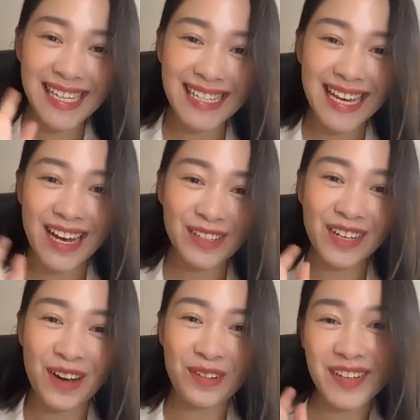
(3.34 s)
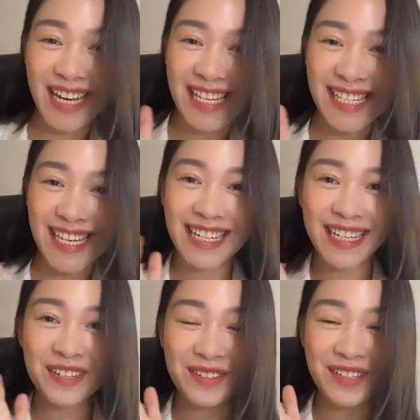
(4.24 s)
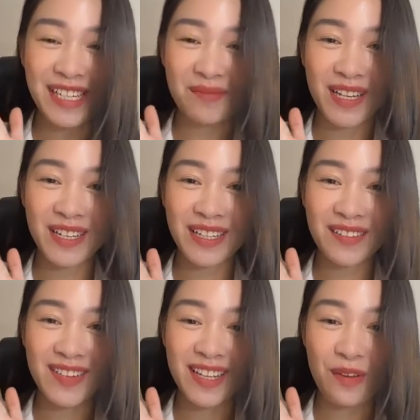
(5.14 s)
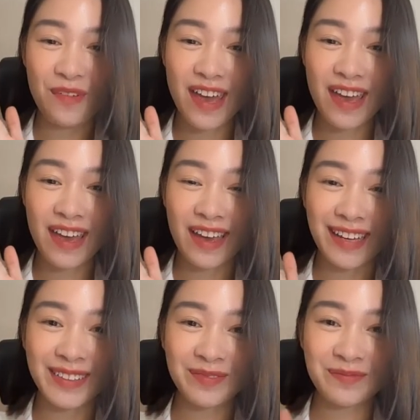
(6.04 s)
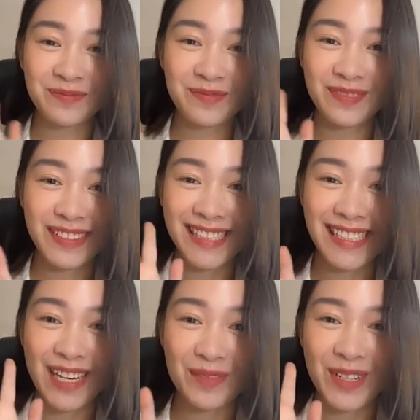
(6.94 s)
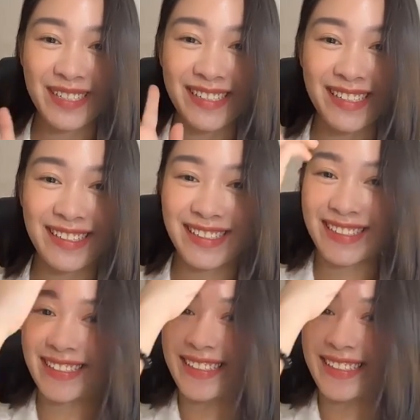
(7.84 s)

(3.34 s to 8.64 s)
Xin chào tất cả quý vị khán giả thân yêu của dự báo thời tiết vê tê vê. Xin chào mọi người.